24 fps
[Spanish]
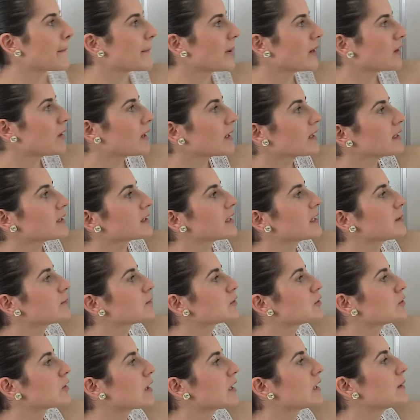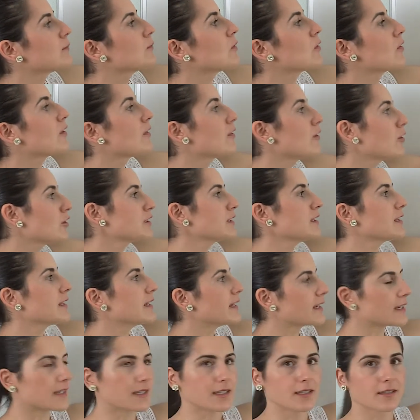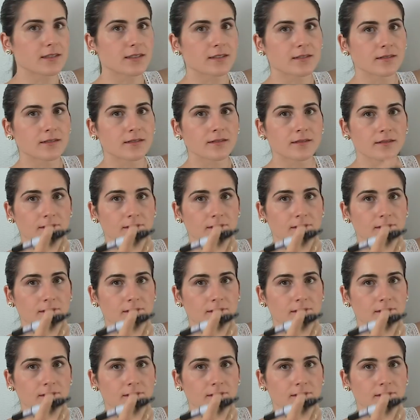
pero aquí tenemos logaritmo de 2 y de x,